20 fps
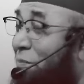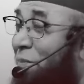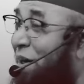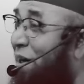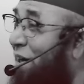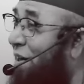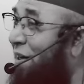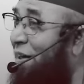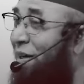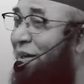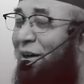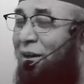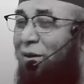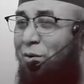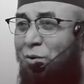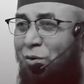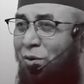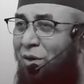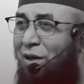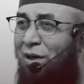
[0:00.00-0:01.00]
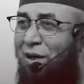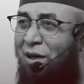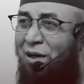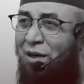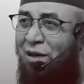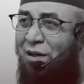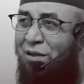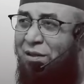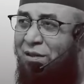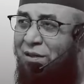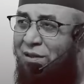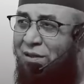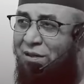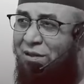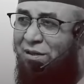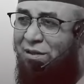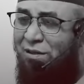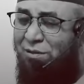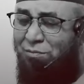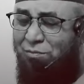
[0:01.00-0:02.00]
কাবা ইলা কুল্লাহ
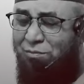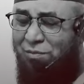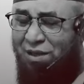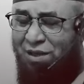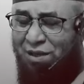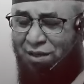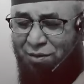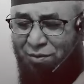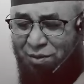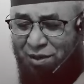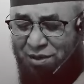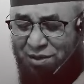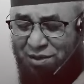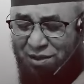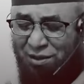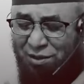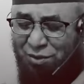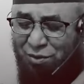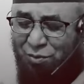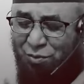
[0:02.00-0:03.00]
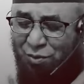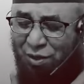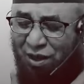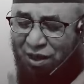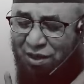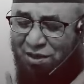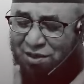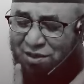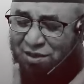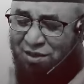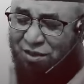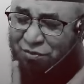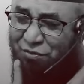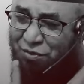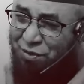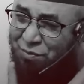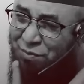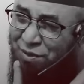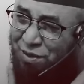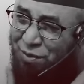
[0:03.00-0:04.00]
মা ওয়াজাত্তু
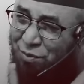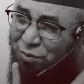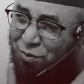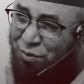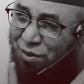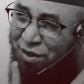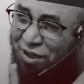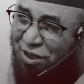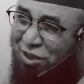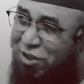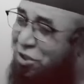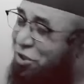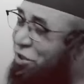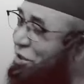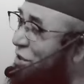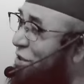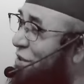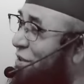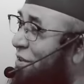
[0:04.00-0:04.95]
আশরাফা মিন কুরাইশ